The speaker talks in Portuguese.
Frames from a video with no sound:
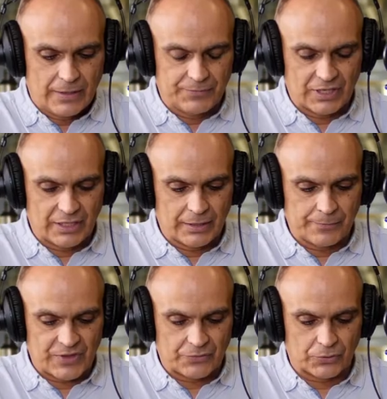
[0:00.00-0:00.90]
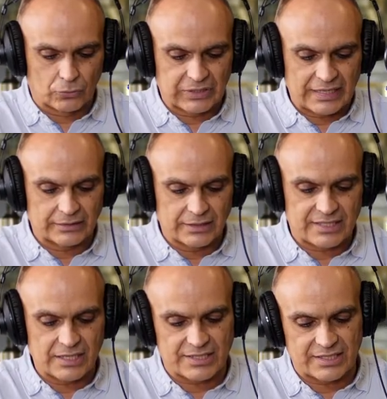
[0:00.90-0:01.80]
na, na, Faculdade de
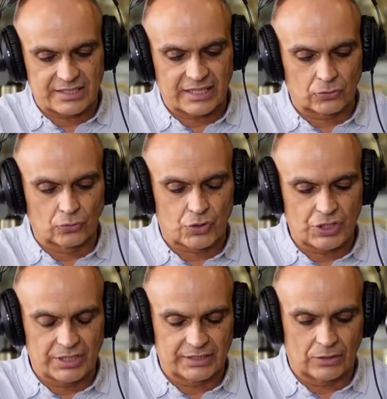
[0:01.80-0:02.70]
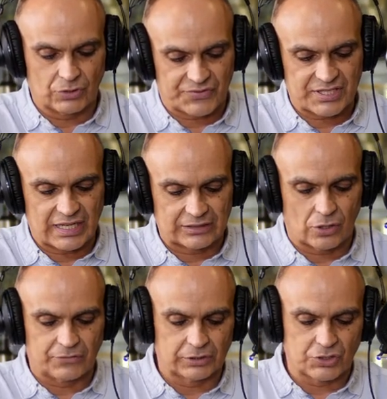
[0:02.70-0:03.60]
Ciências e Tecnologia da Universidade Nova de